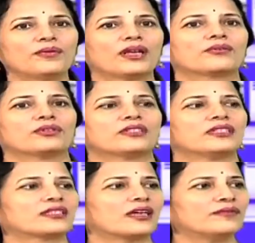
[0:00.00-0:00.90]
వాళ్ళు కొంచెం
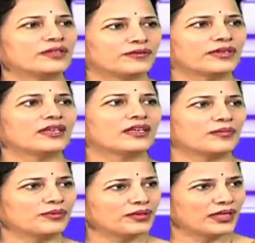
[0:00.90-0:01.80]
డిస్కంఫర్ట్ ఫీల్
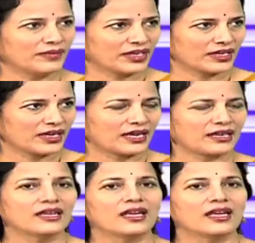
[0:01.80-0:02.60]
అయినప్పుడు దే మే క్రై